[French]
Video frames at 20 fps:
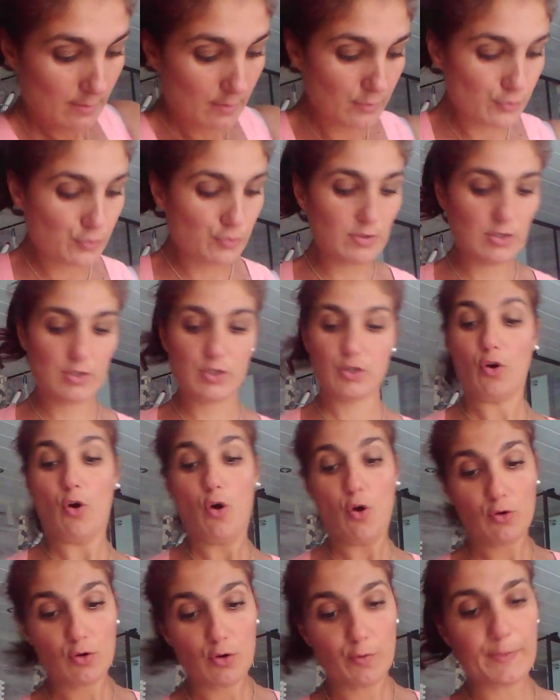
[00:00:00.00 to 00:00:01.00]
Ensuite, j'ai
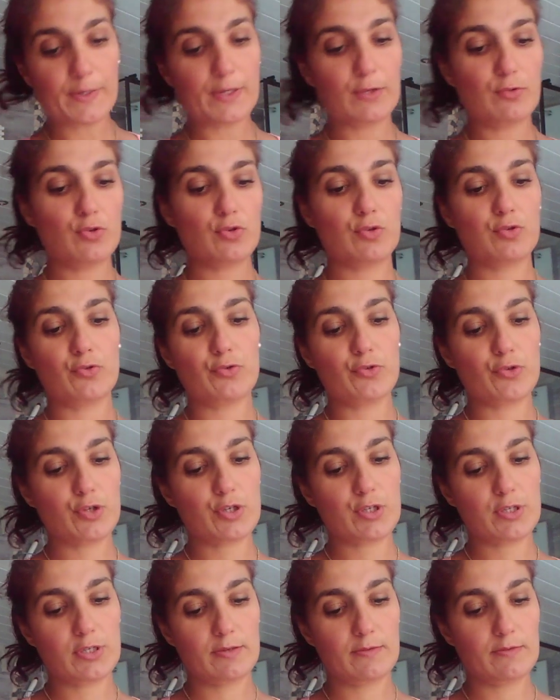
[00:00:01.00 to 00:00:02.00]
encore pris une
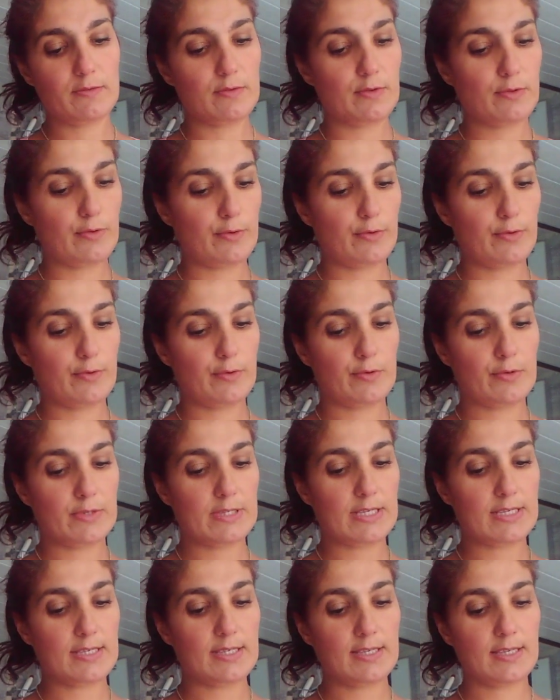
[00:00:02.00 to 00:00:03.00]
sauce. Euh,
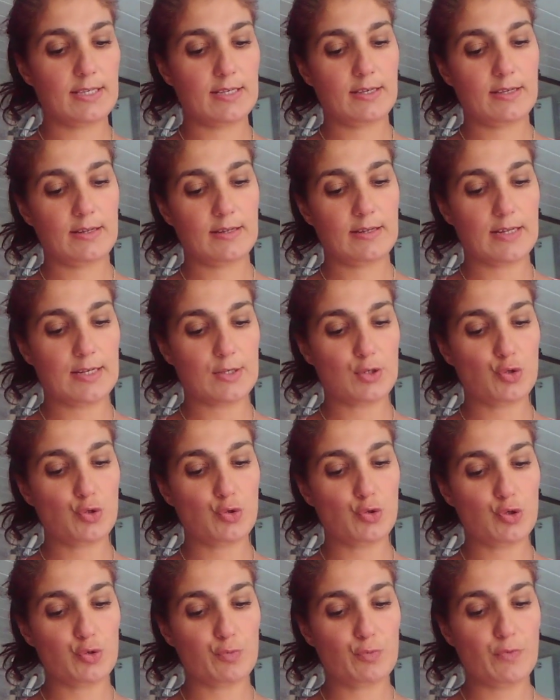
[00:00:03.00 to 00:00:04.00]
ça, c'est la
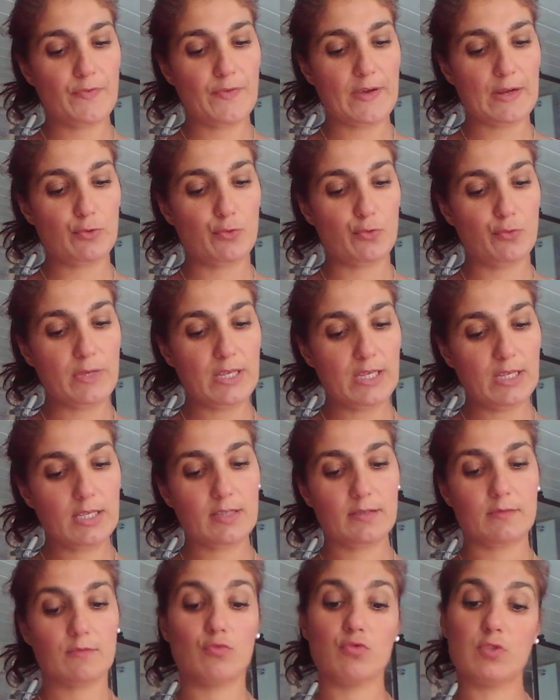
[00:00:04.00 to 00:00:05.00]
sauce Buffalo
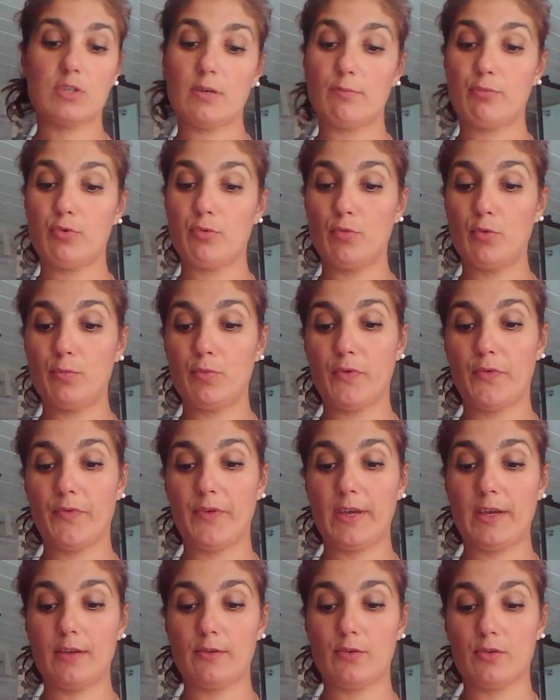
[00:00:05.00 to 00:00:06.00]
Wing, tout simplement pour
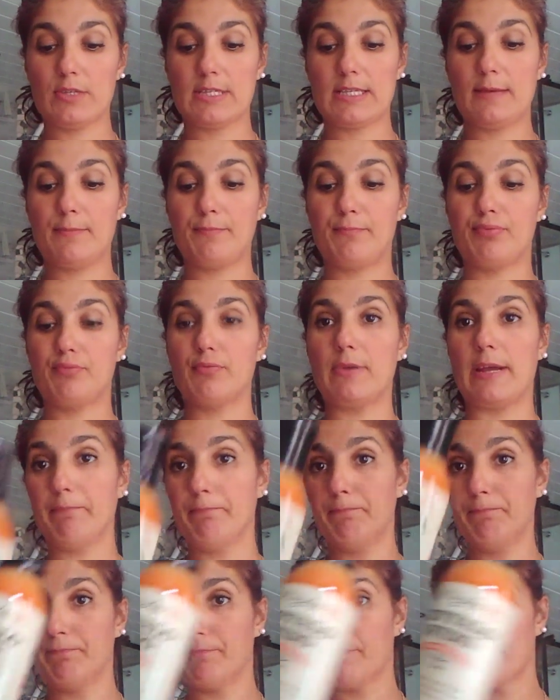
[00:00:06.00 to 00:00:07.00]
faire dans un poulet.
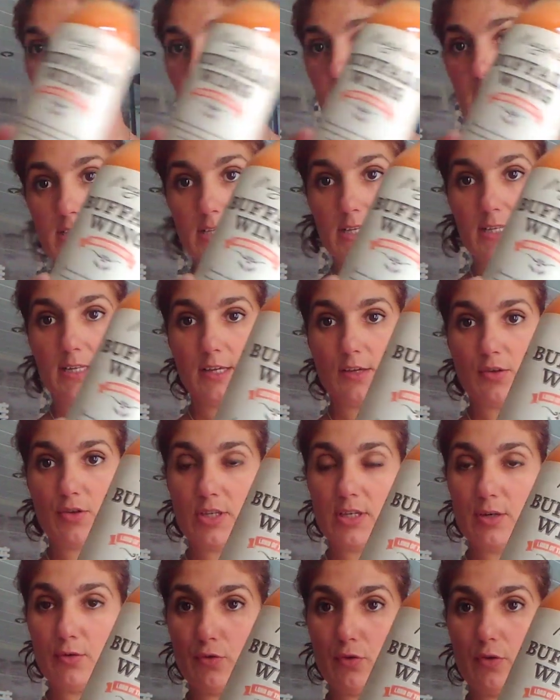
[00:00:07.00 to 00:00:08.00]
C'est
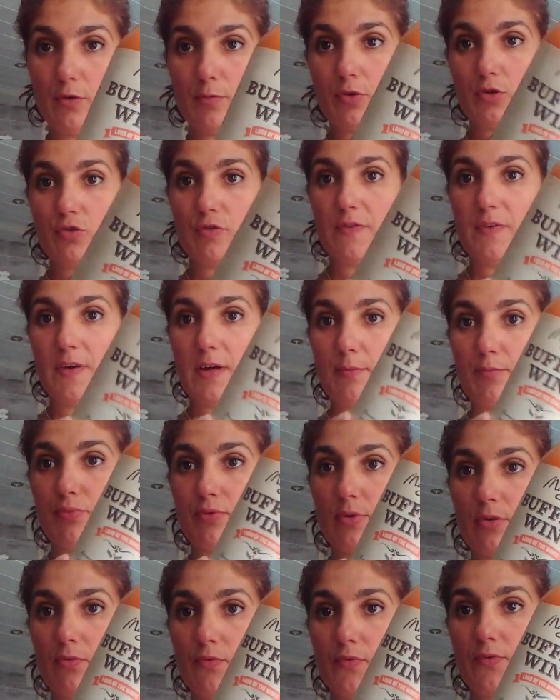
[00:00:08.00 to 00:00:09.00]
d'ailleurs ce qu'il recommande. Je vais faire un
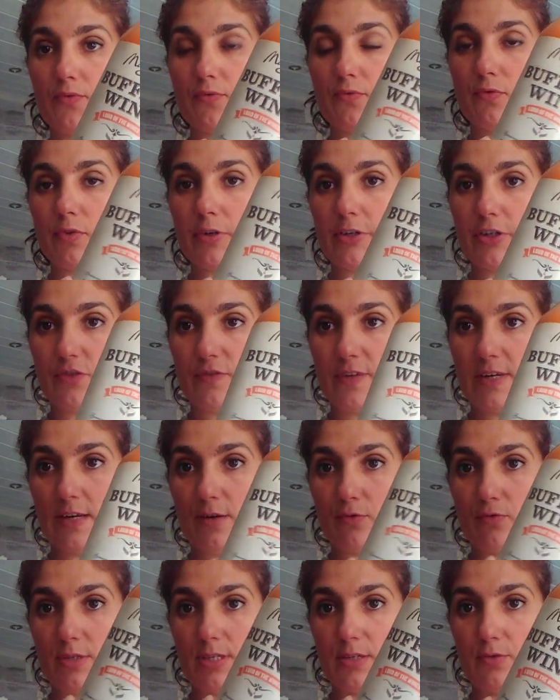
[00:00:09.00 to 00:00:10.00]
poulet au four et je vais
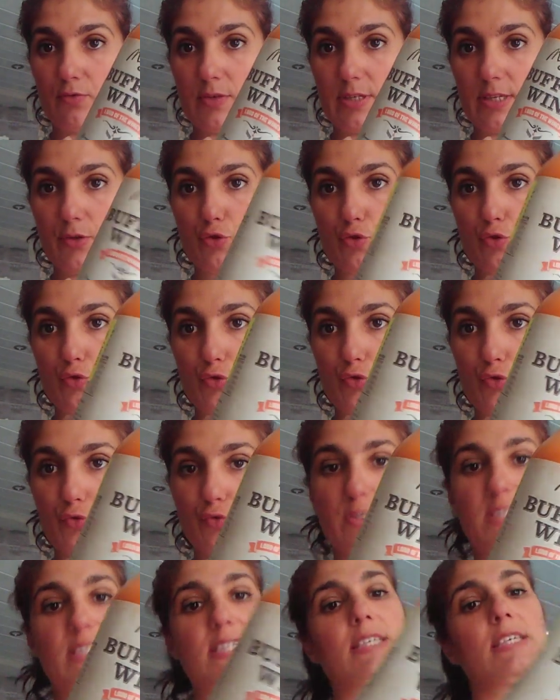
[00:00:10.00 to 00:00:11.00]
l'arroser de cette
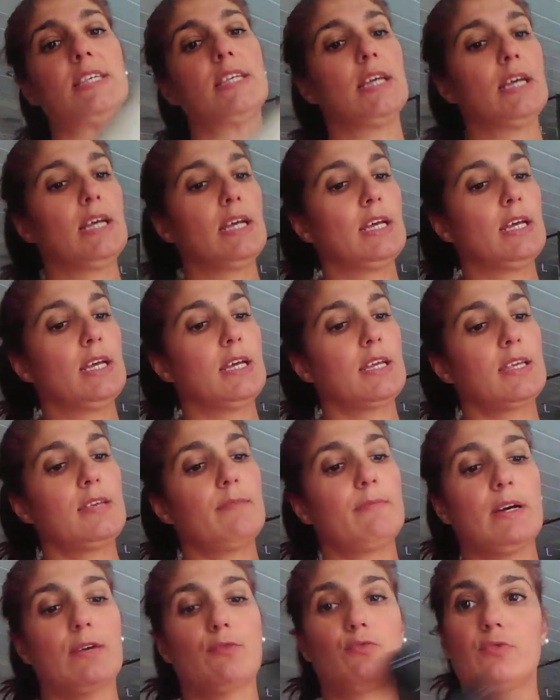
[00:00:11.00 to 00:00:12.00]
sauce-ci
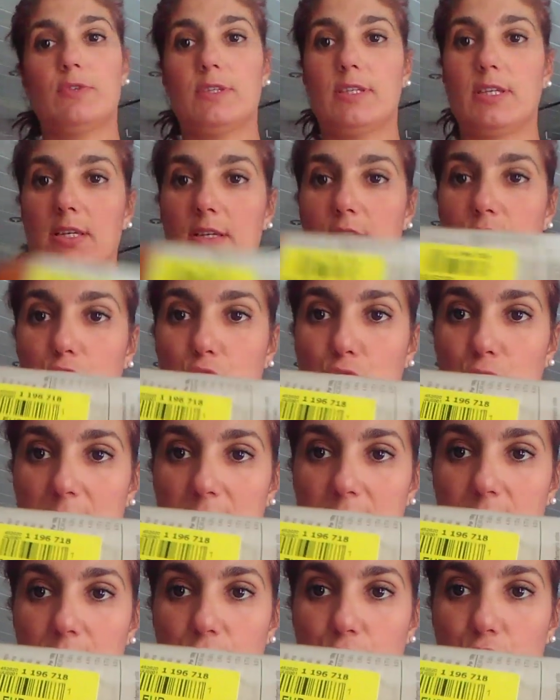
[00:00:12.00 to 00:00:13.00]
qui m'a coûté
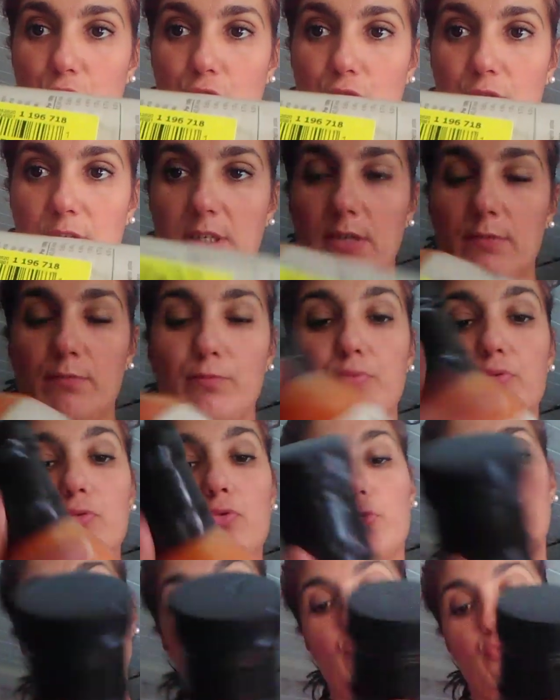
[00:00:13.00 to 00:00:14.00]
60 centimes
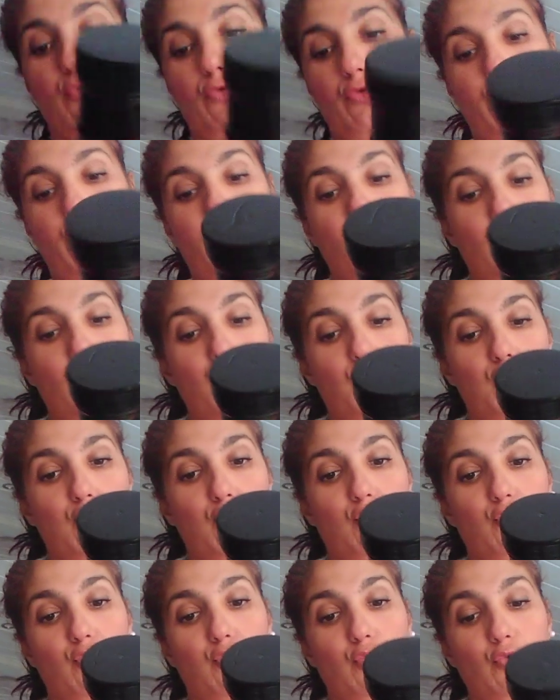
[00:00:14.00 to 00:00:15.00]
pour une contenance
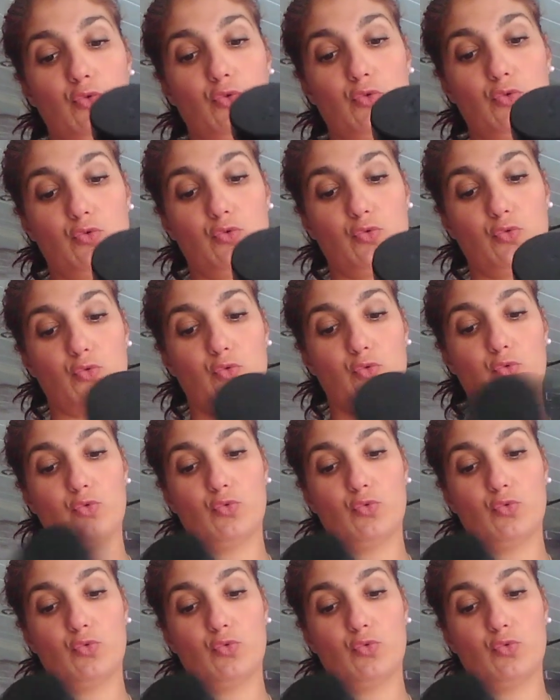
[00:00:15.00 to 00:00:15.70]
de, de,